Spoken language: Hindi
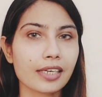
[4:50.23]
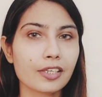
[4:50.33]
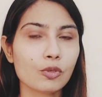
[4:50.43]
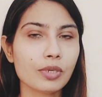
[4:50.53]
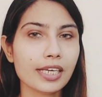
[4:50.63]

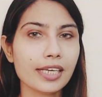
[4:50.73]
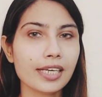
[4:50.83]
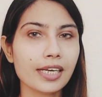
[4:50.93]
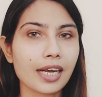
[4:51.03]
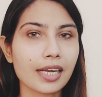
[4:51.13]
क्योंकि
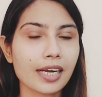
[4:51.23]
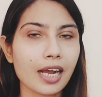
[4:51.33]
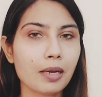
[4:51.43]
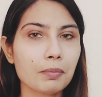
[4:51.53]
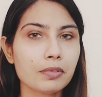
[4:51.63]
अगर
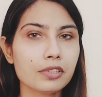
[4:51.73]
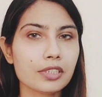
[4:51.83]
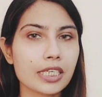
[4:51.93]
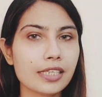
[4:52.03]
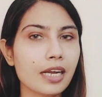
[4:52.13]
आप
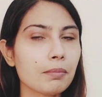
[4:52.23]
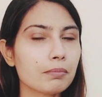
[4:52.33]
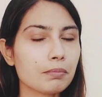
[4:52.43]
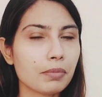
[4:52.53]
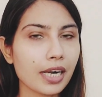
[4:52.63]
जितना
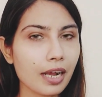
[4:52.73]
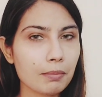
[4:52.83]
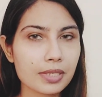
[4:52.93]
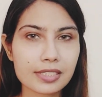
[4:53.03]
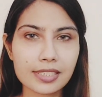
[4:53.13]
बड़ा
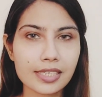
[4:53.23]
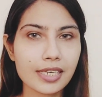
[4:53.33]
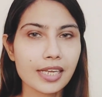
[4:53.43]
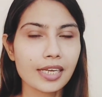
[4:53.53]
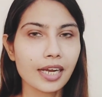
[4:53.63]
मर्ज़ी
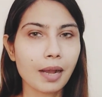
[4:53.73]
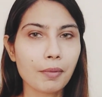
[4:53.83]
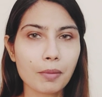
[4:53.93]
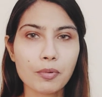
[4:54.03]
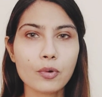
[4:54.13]

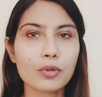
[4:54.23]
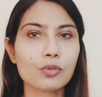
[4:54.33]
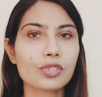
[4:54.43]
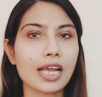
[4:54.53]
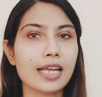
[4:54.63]
आपका बोर्ड
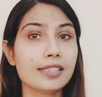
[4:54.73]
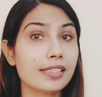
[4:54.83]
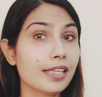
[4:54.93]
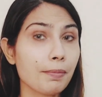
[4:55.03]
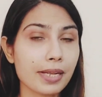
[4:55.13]
हो जाए
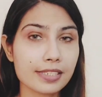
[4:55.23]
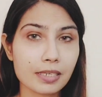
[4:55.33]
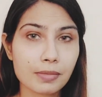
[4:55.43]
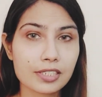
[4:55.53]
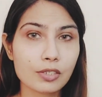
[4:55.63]
जितने
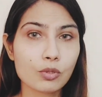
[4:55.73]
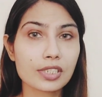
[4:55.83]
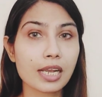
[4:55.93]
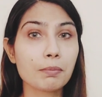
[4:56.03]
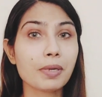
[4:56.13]
पैसे मर्ज़ी हो
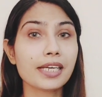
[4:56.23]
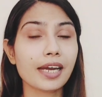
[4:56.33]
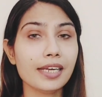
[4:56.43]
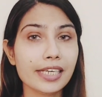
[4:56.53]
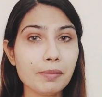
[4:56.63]
जाए बट
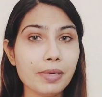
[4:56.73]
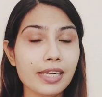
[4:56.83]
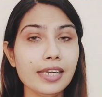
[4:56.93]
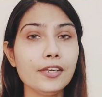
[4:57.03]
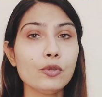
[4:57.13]

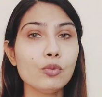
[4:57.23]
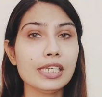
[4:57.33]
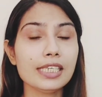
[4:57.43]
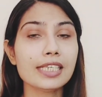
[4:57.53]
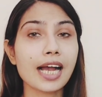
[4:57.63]
अल्टीमेटली यू
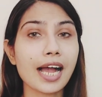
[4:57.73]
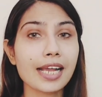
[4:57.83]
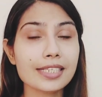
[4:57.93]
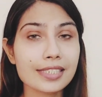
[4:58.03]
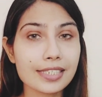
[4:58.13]
नीड
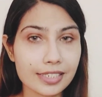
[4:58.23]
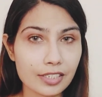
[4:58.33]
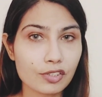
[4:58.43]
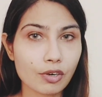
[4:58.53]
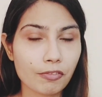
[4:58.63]

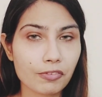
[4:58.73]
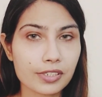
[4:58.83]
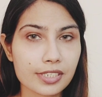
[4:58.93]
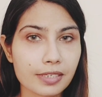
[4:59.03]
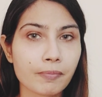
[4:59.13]
आईसीसी
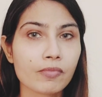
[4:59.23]
ट्रॉफीज़